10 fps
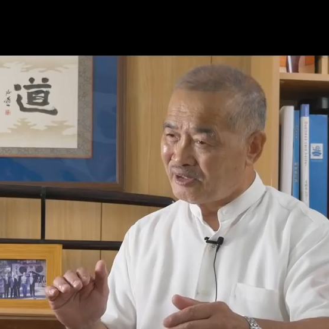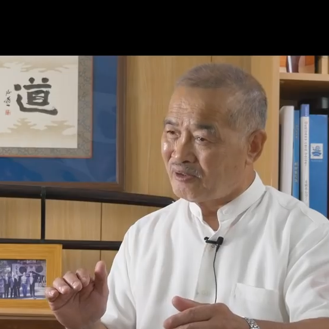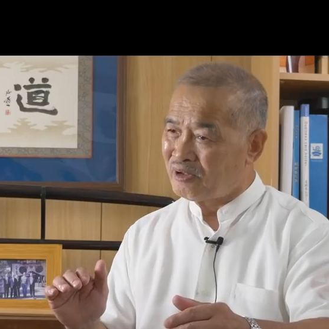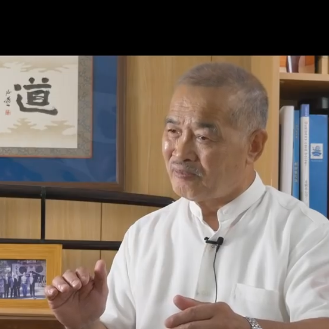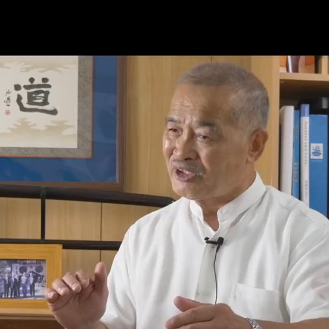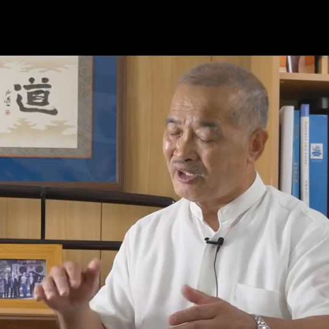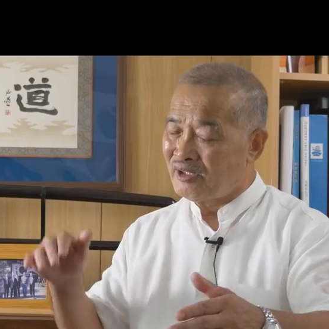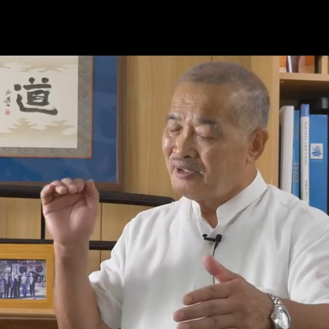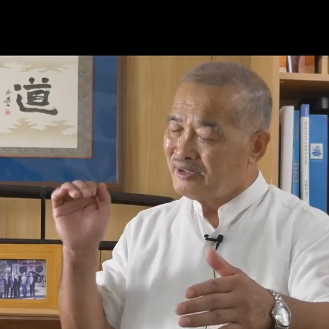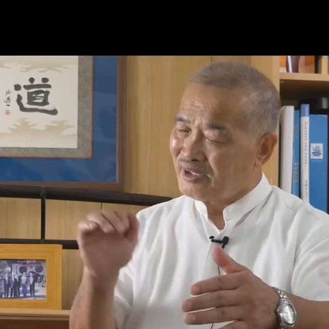ておりました
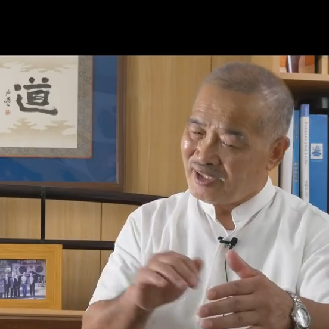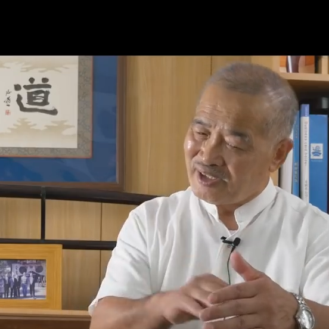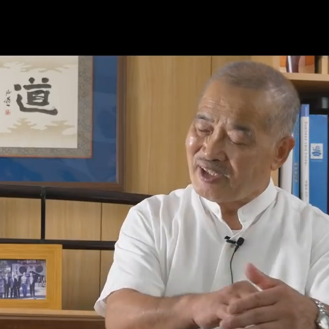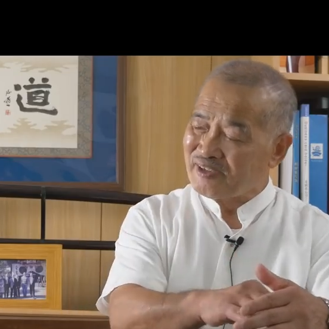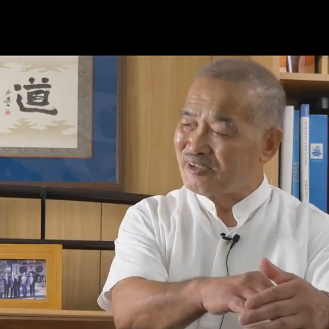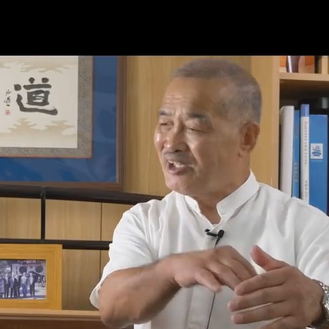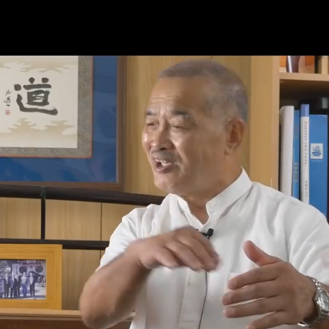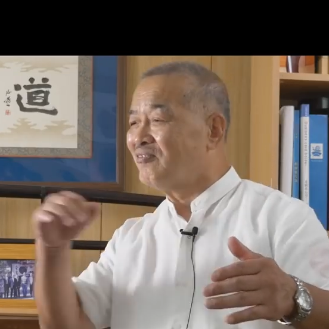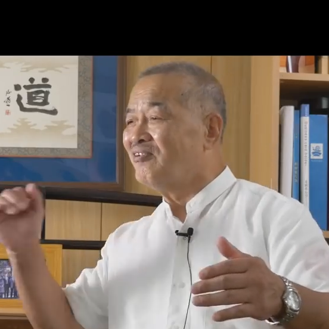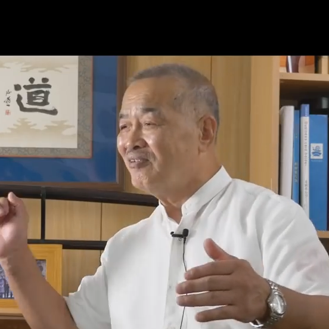だから当たって引
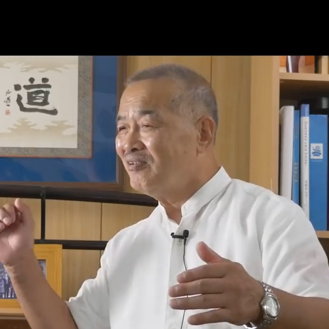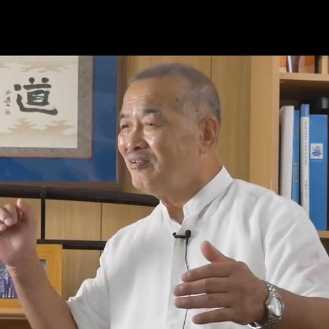く